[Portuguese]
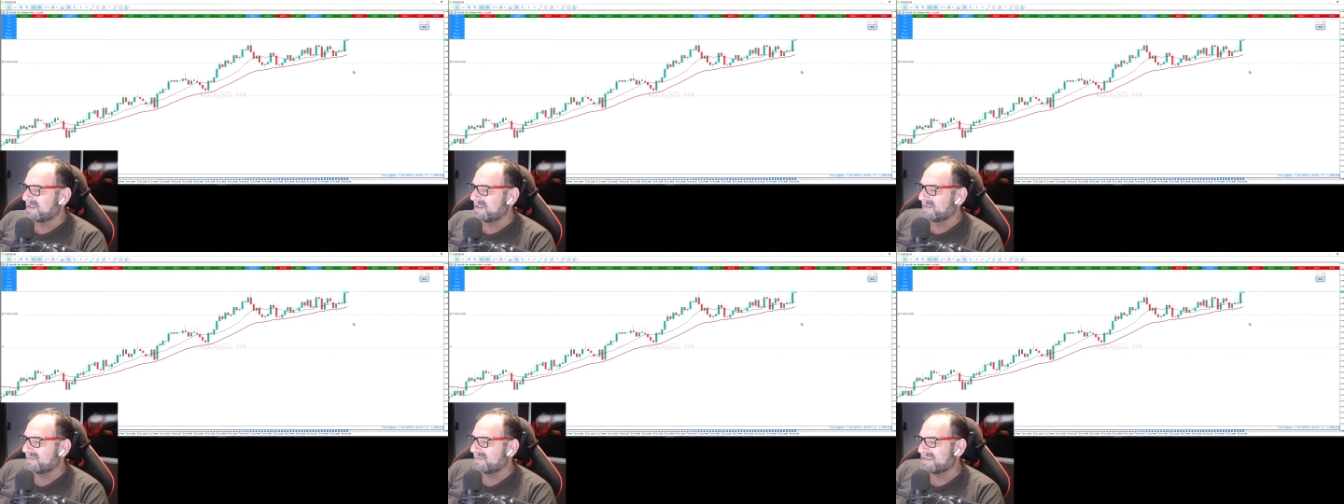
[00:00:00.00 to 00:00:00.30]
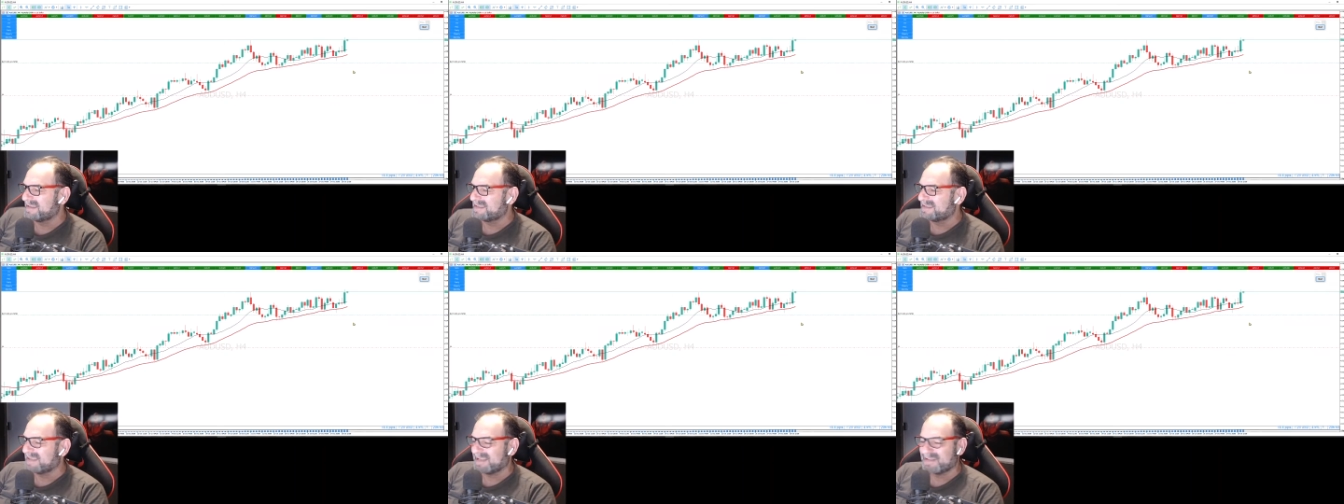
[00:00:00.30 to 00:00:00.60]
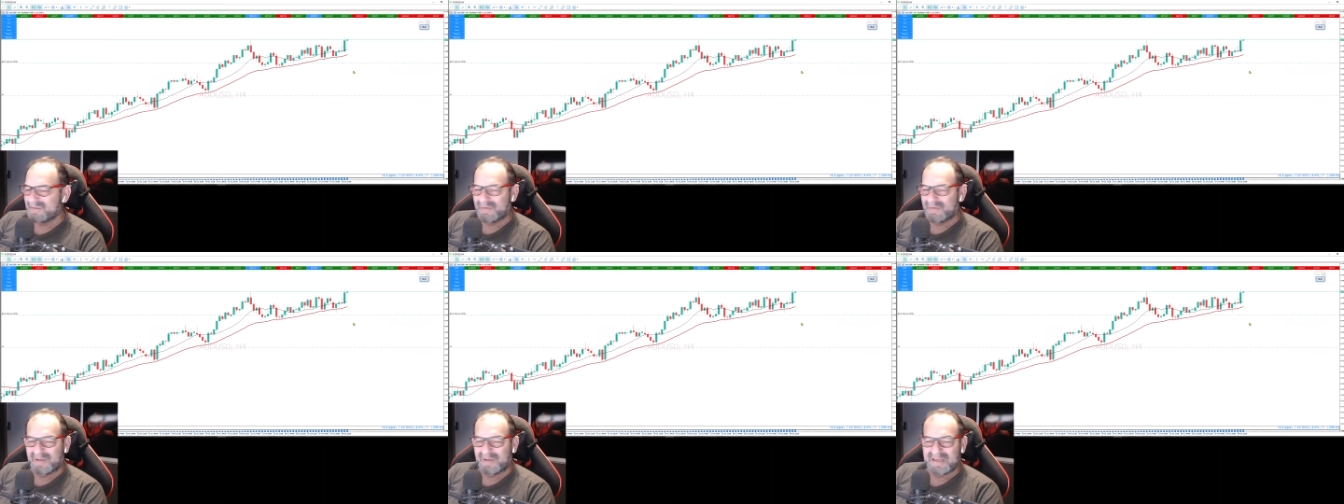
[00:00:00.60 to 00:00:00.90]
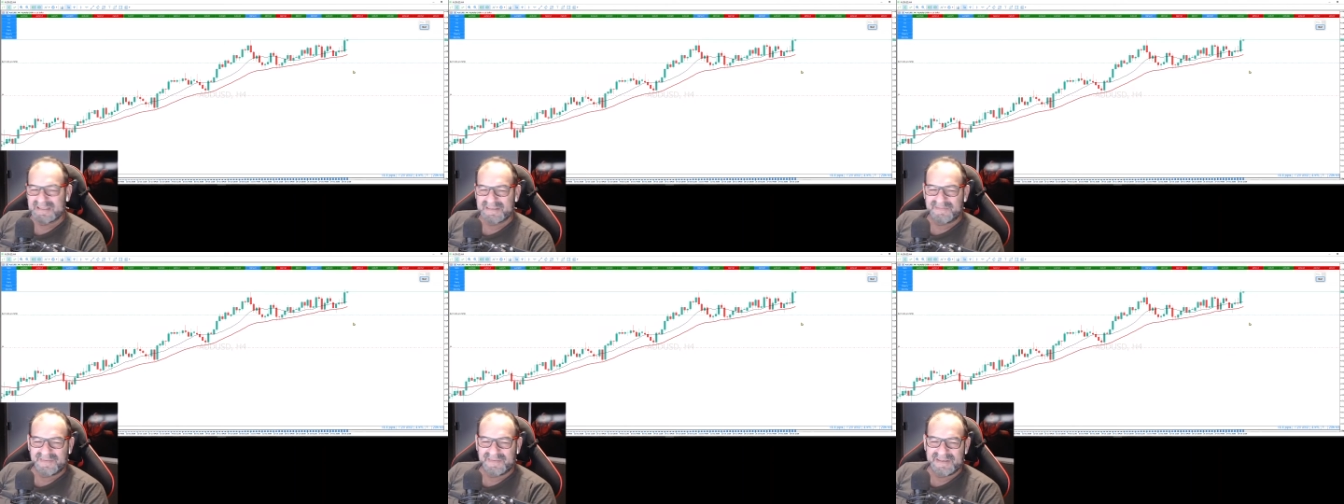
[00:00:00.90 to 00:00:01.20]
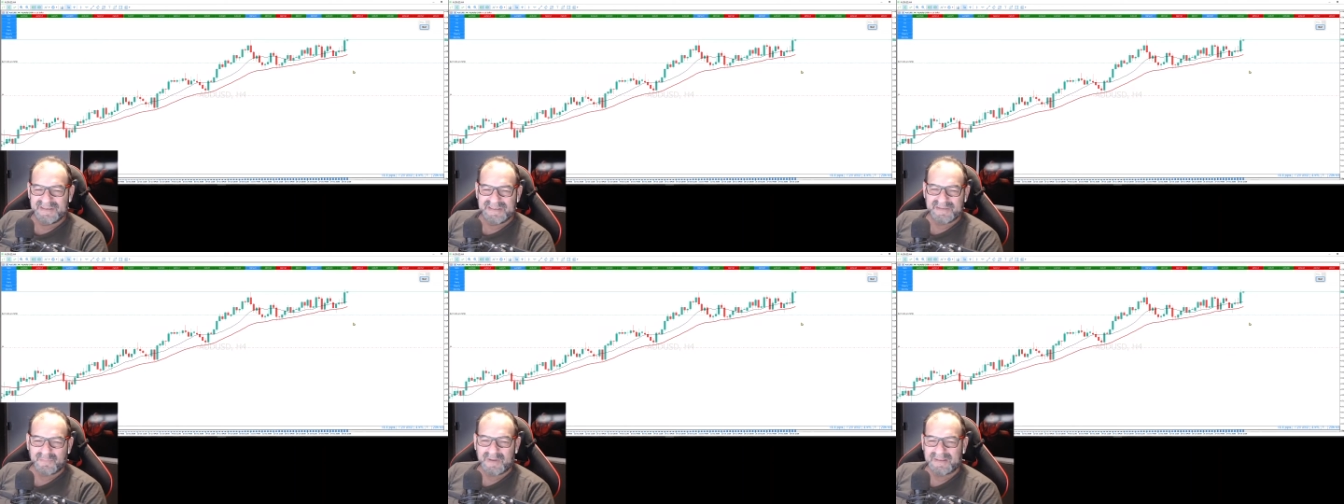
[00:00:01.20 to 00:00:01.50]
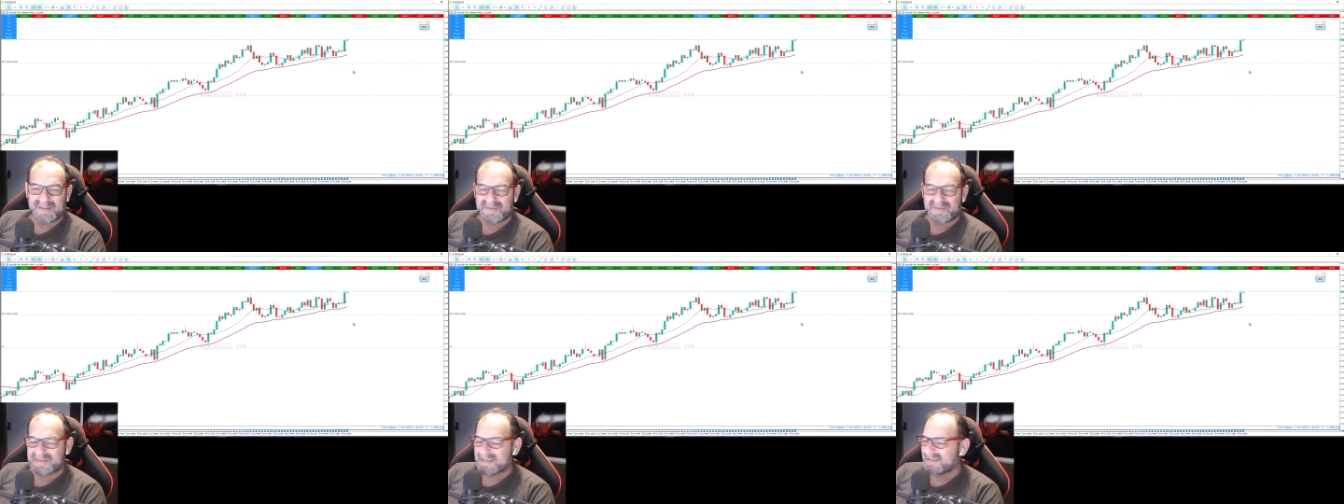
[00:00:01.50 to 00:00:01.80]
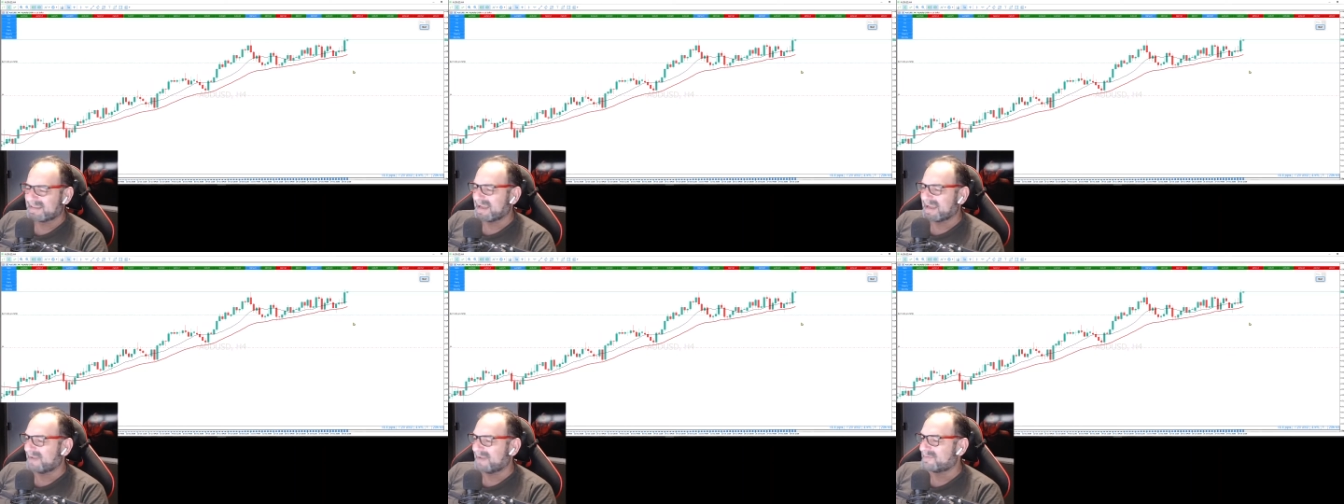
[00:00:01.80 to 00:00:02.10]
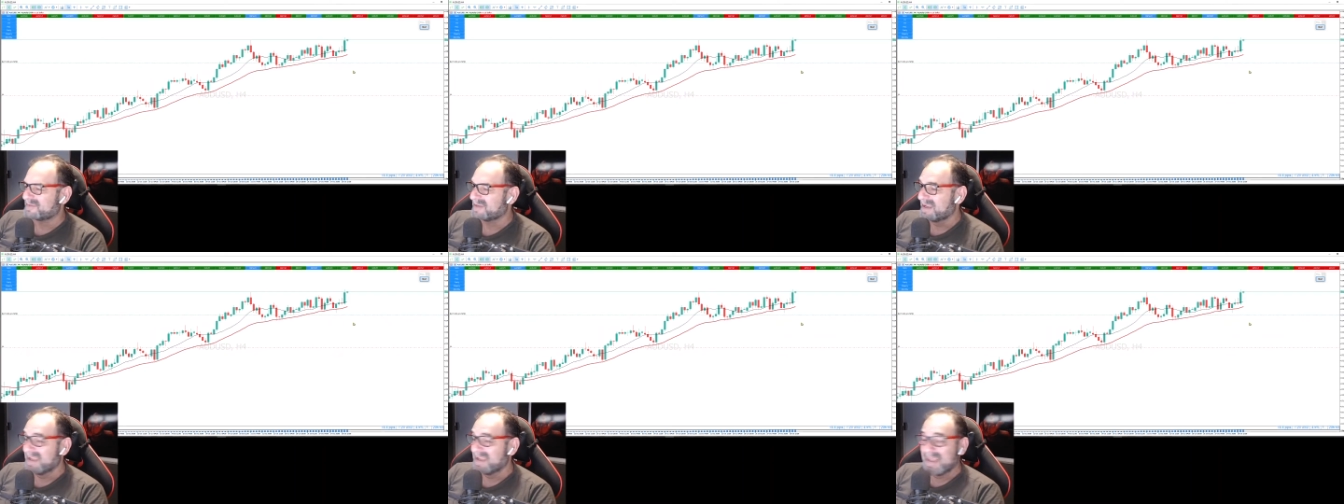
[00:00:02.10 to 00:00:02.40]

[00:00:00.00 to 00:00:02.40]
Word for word: dando aí 7 dólares e 24 centavos.